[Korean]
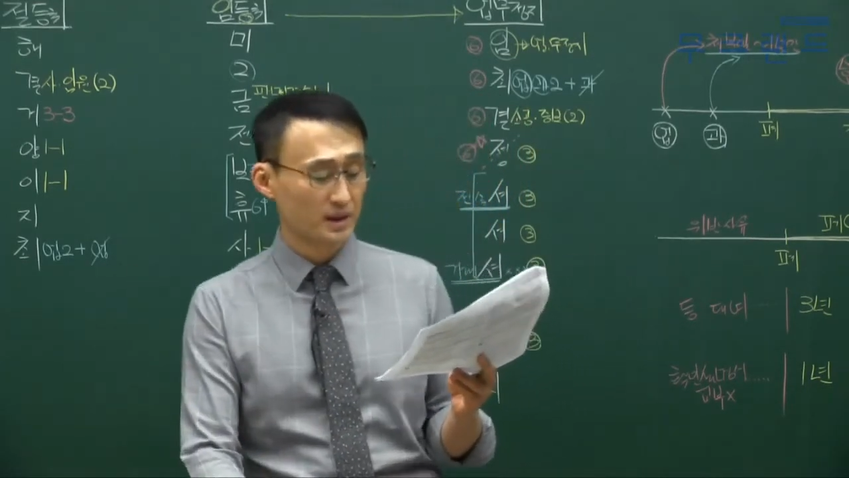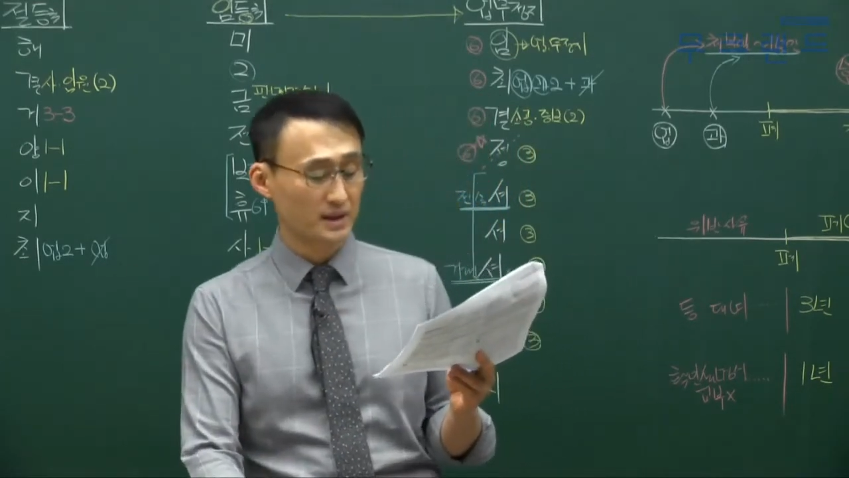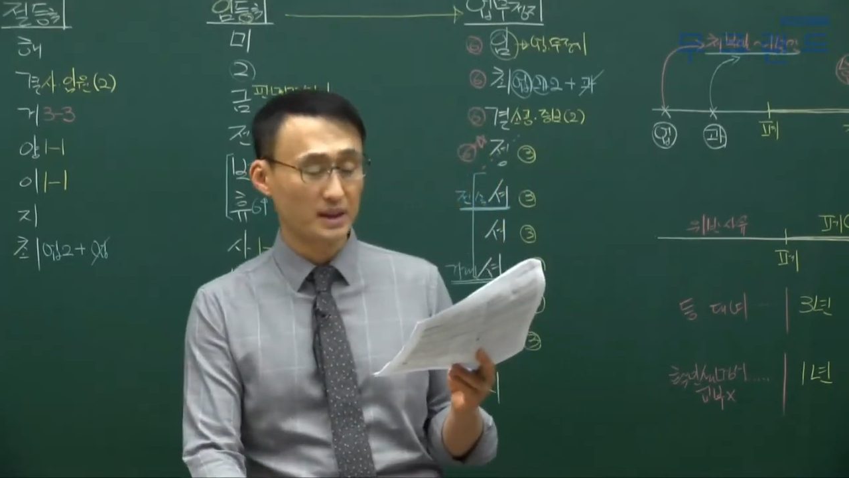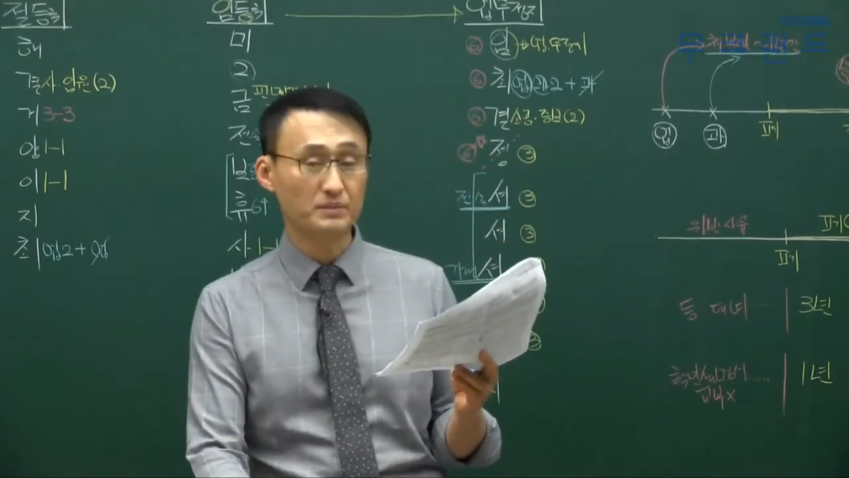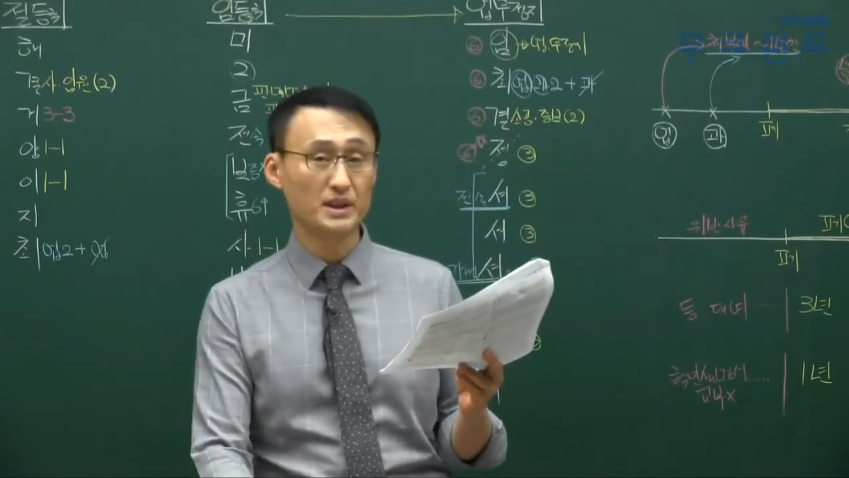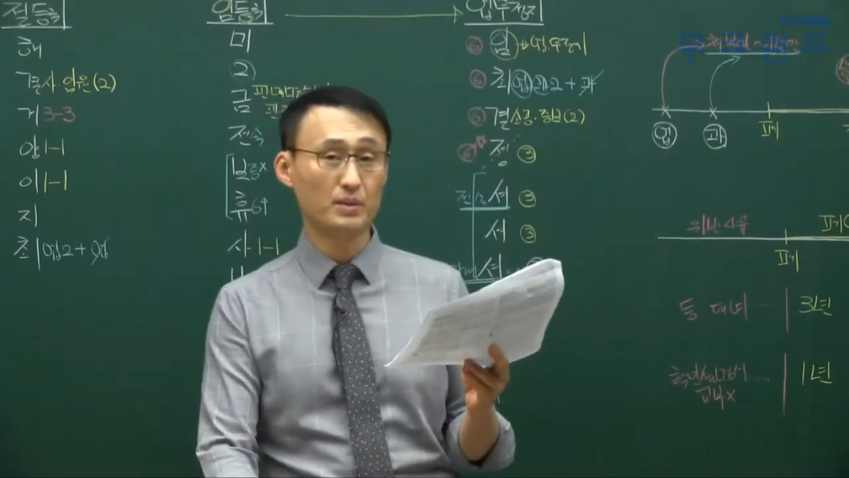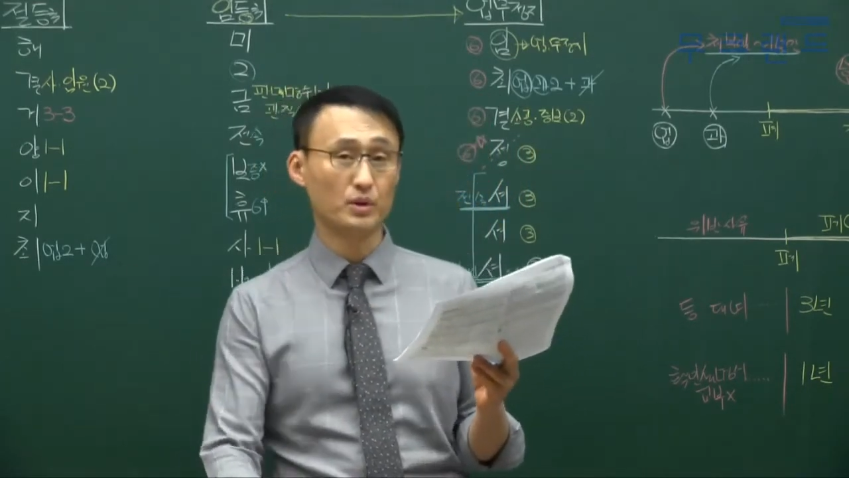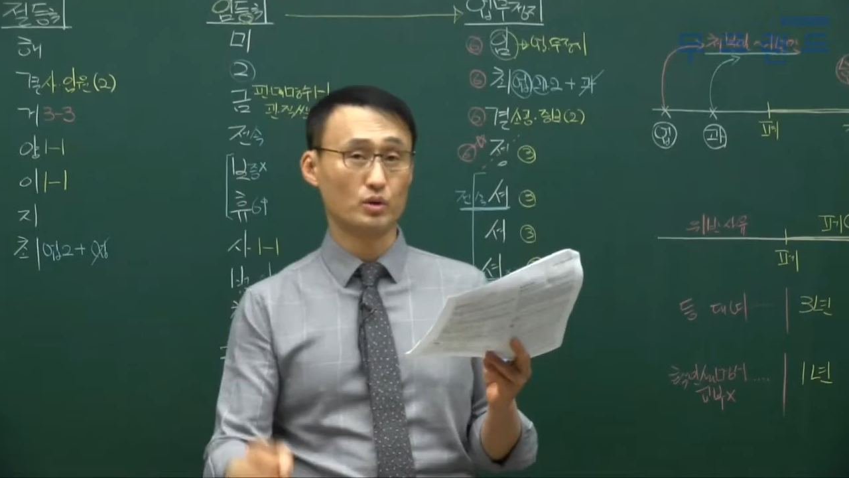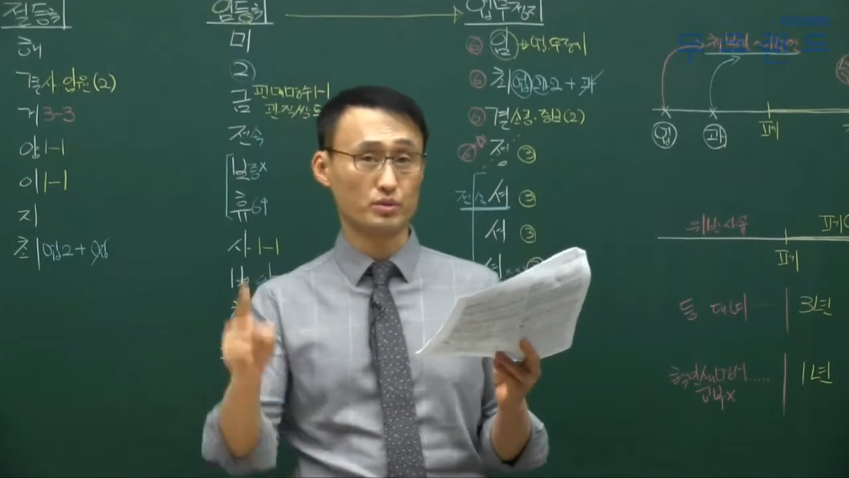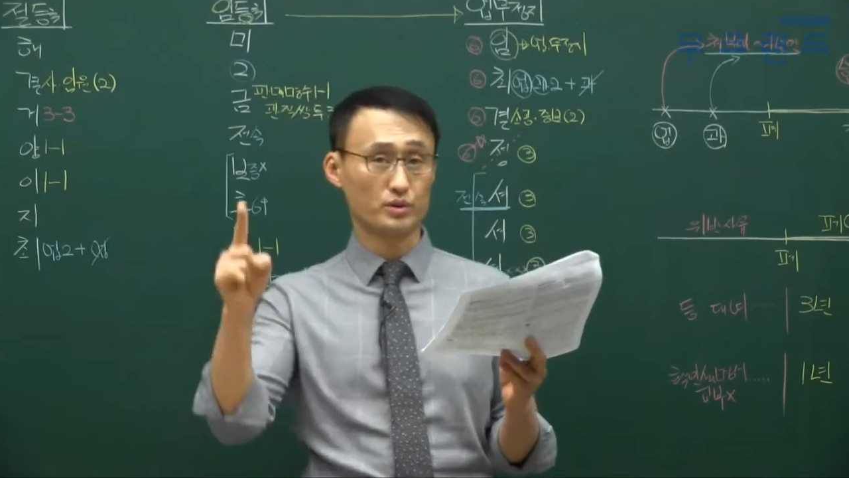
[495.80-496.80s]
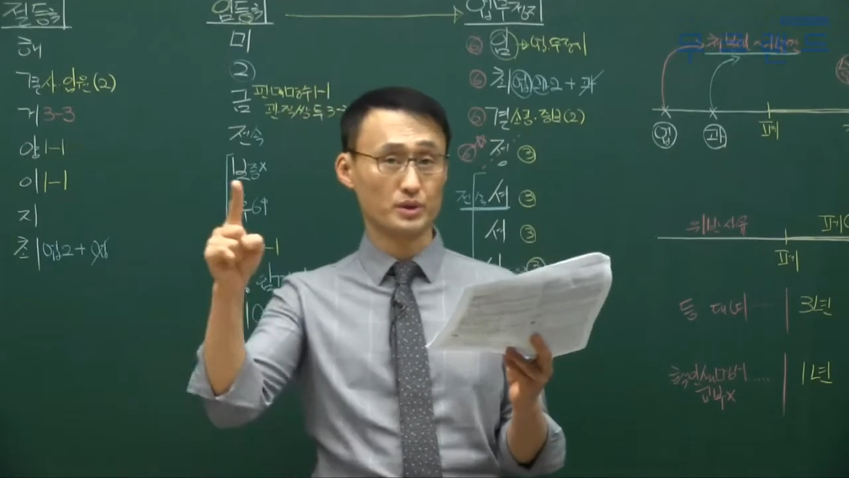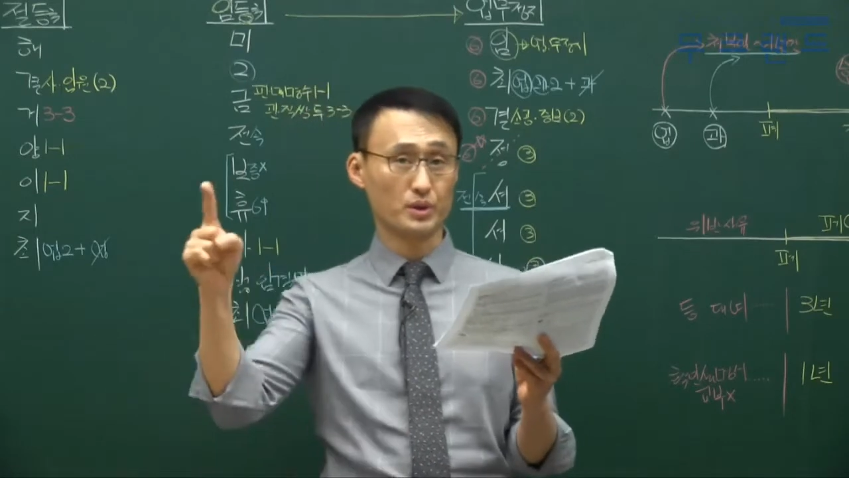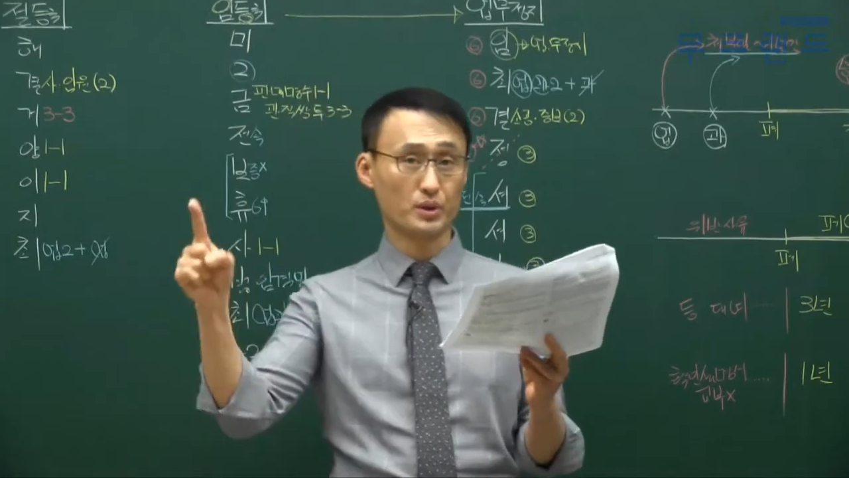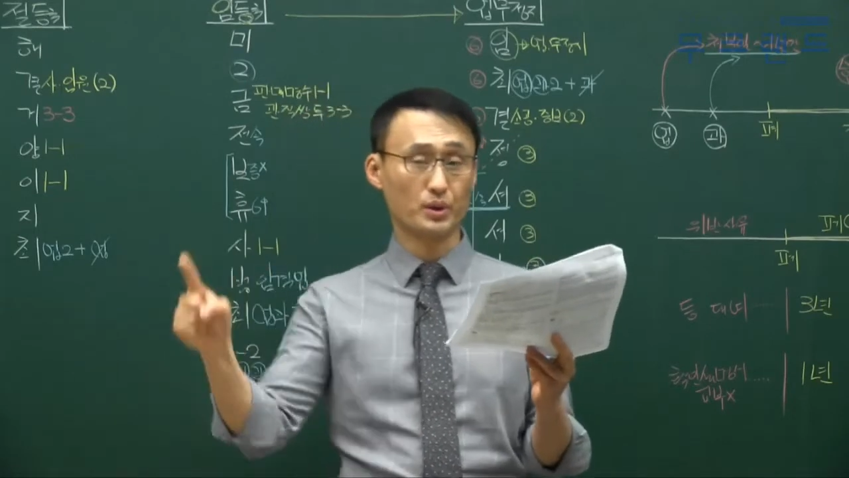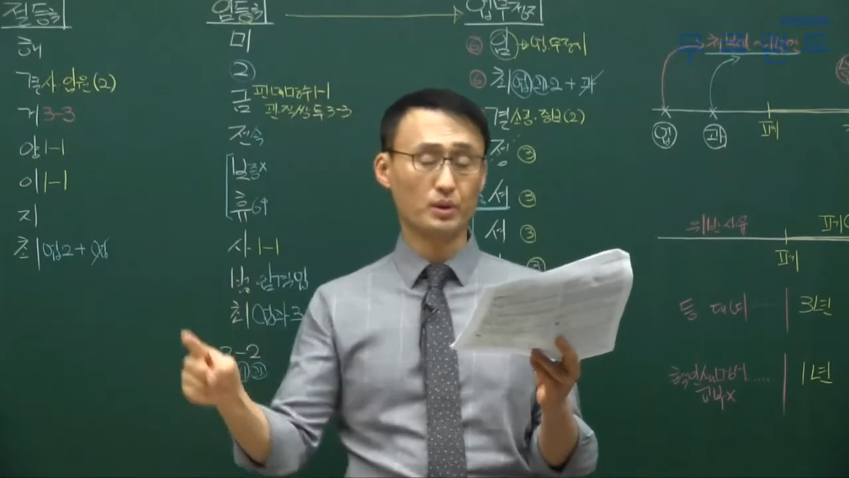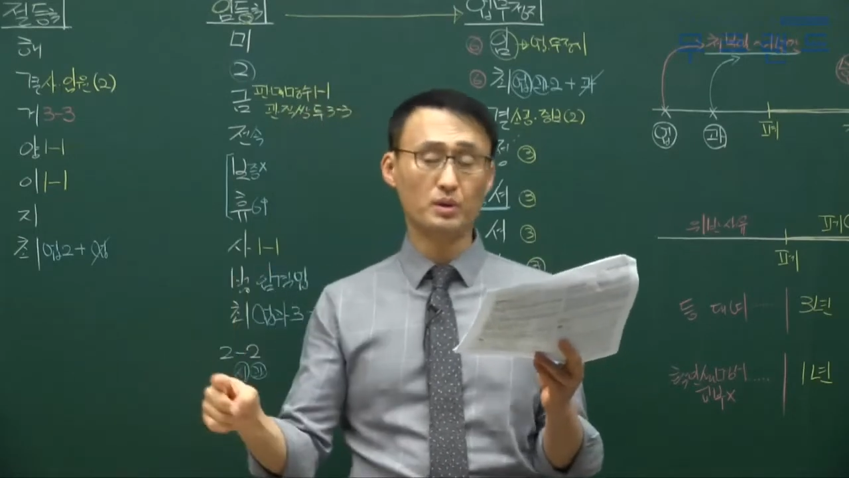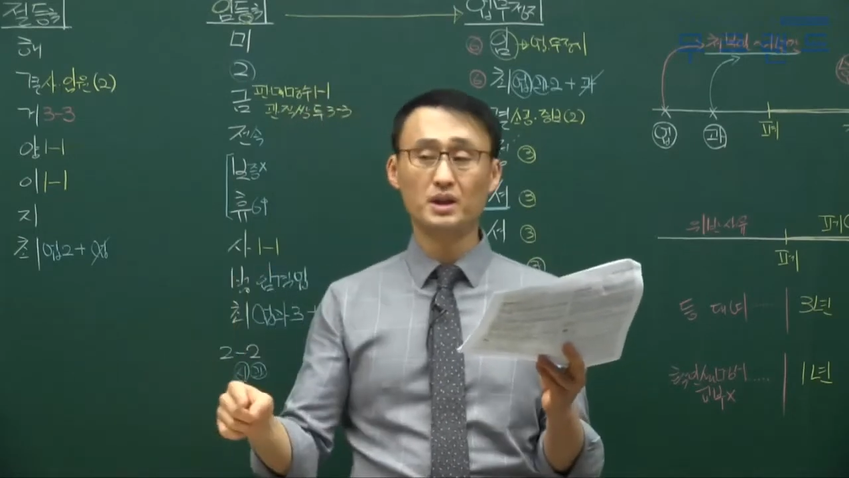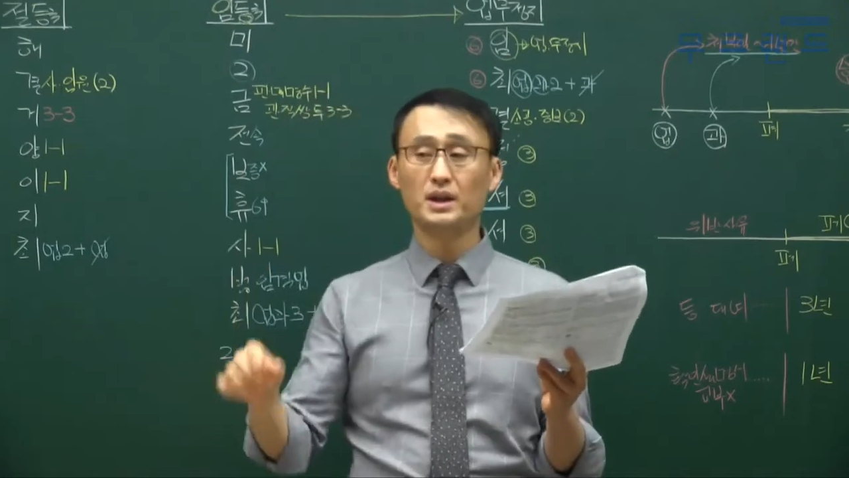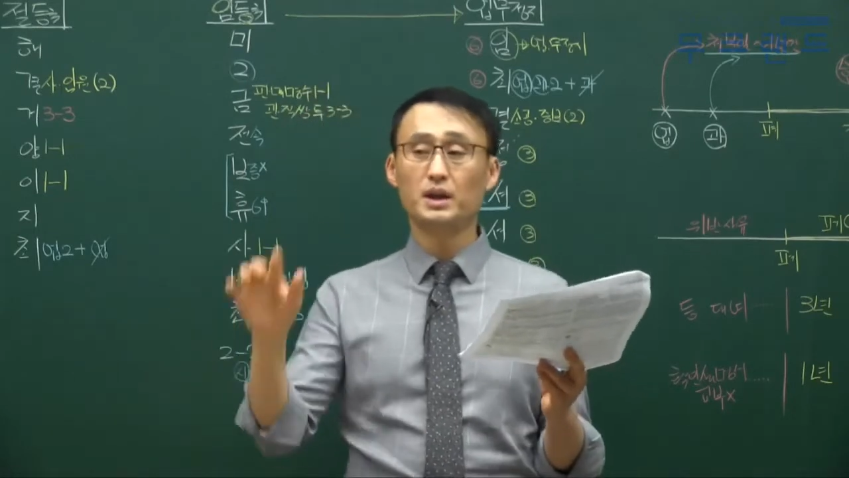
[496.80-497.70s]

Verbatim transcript: 3, 4번도 묶으시고